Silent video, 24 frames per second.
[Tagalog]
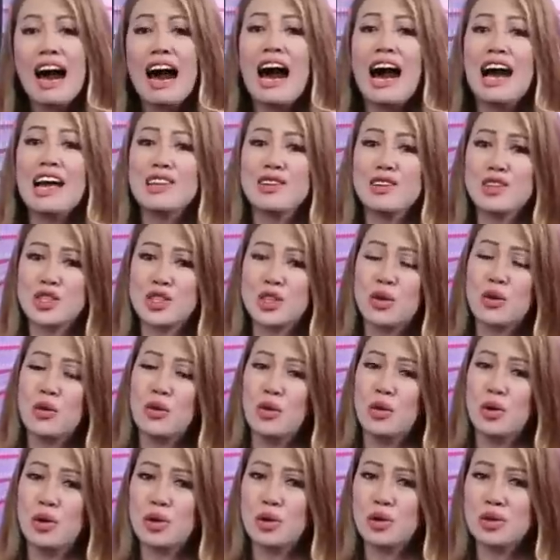Halos yung
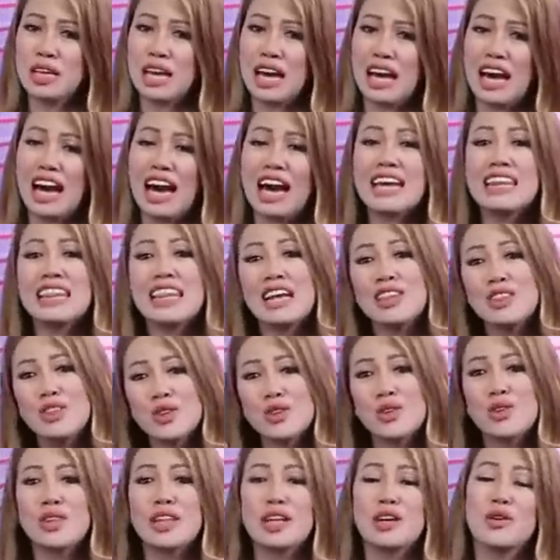ulo niya ay
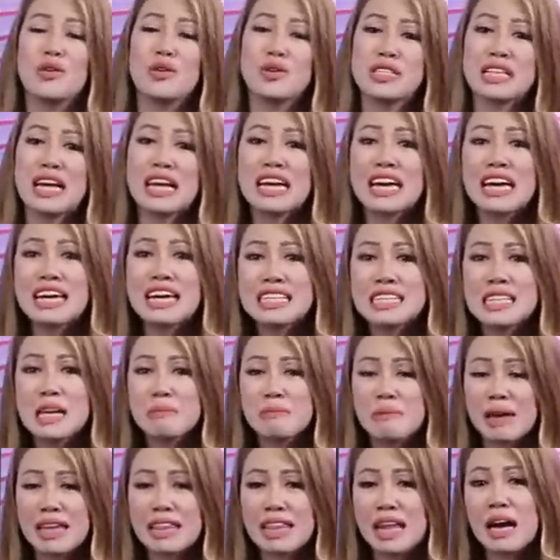nandoon na ho sa
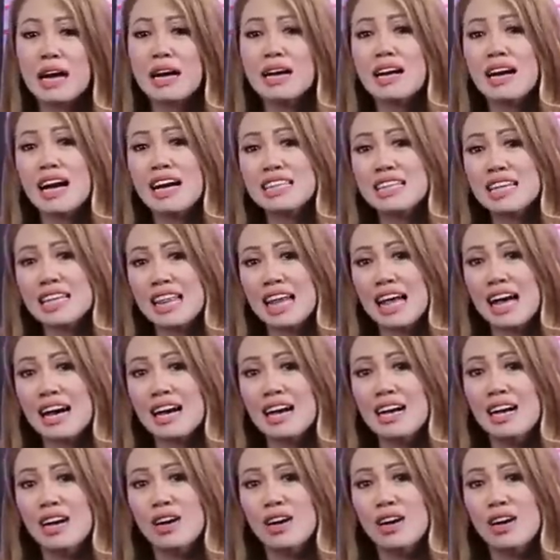kisame ng kanilang